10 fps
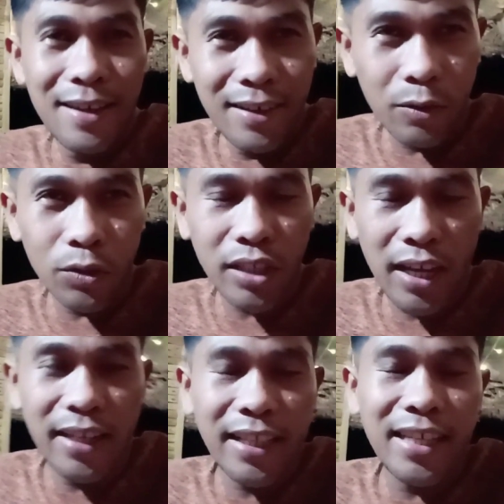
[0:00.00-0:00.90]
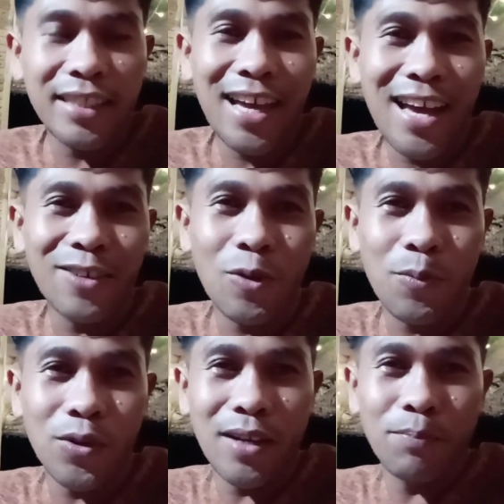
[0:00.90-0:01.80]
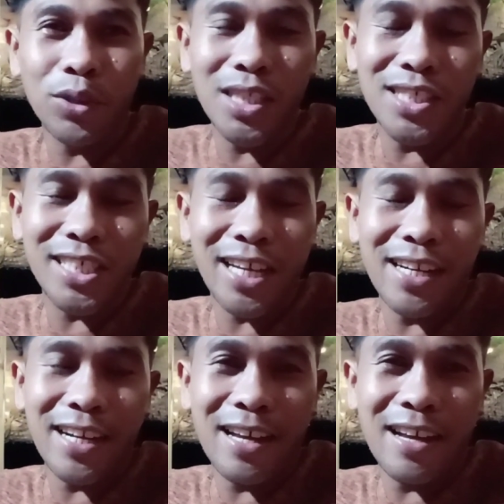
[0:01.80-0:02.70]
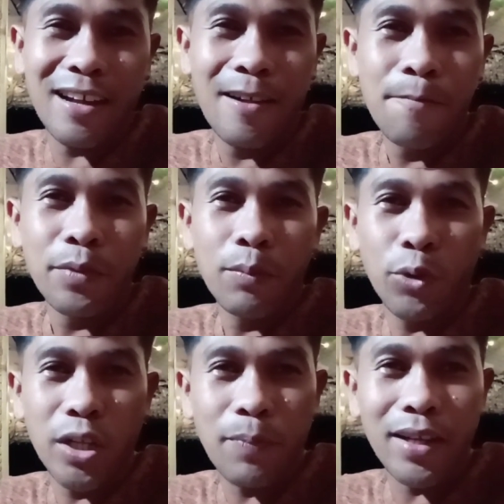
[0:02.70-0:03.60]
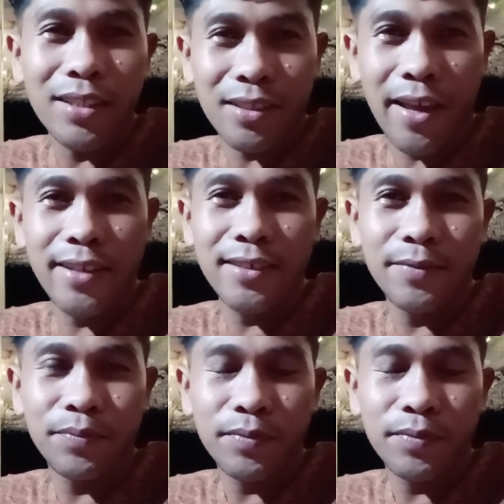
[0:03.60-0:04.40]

na kung saan nakitaan ko po ng potensyal na pwede pang i-train